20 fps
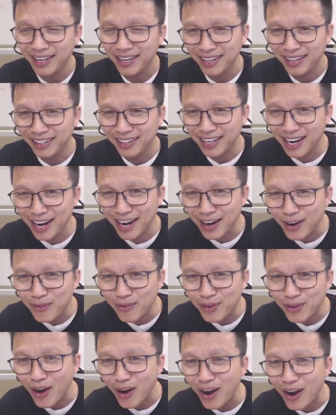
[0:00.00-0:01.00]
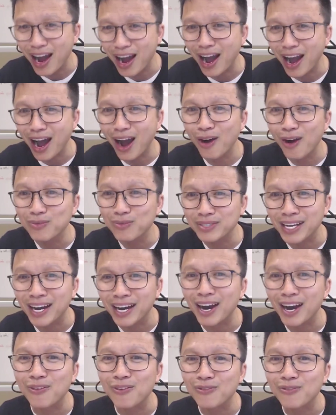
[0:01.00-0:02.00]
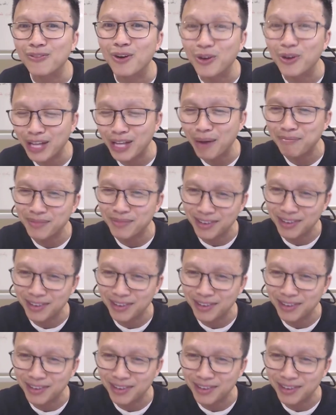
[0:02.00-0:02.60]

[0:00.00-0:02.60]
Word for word: Thì lúc đó ông sẽ không vô tâm nữa.